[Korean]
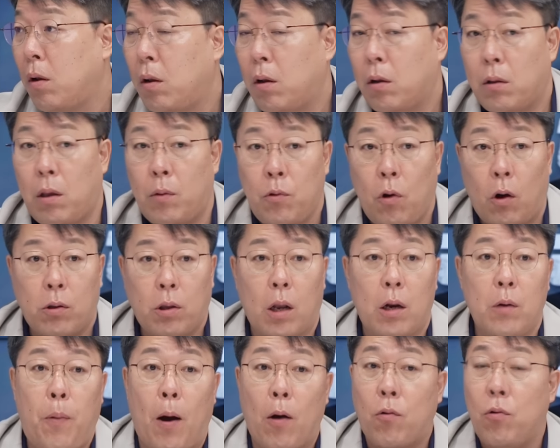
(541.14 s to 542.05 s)
그다음
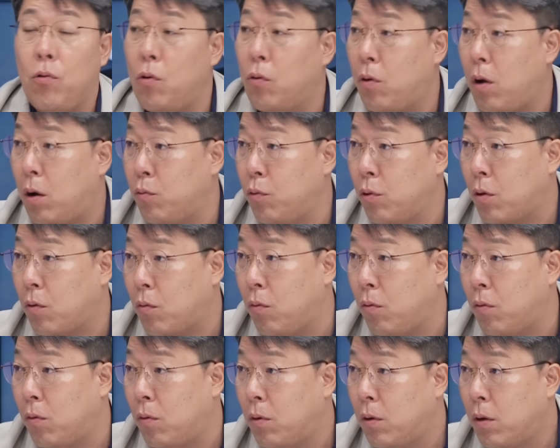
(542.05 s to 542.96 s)
역사를 바꾸려고 하고
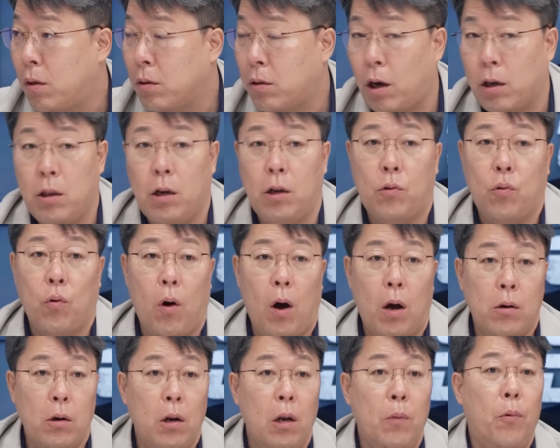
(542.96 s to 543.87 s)
있고 자기들이
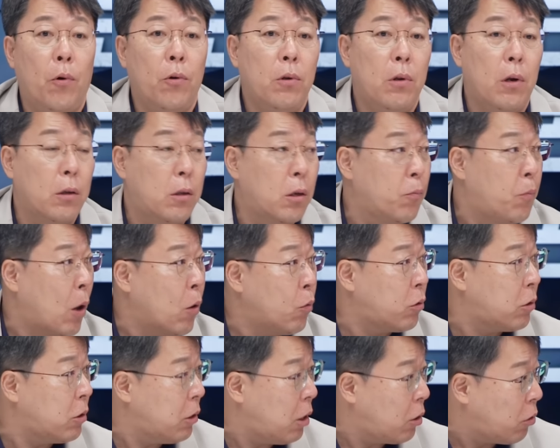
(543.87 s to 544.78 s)
좋아하는 일본이랑 지금
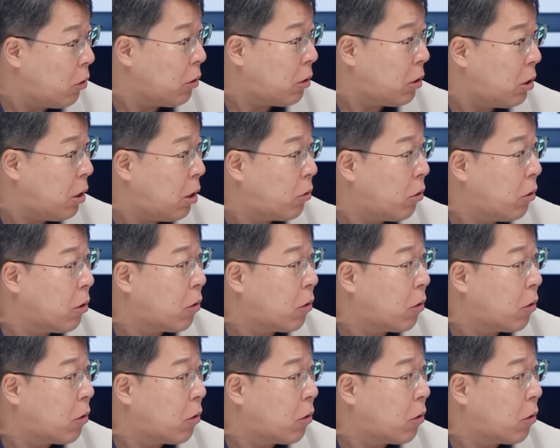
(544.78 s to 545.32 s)
매우 친해져 친해져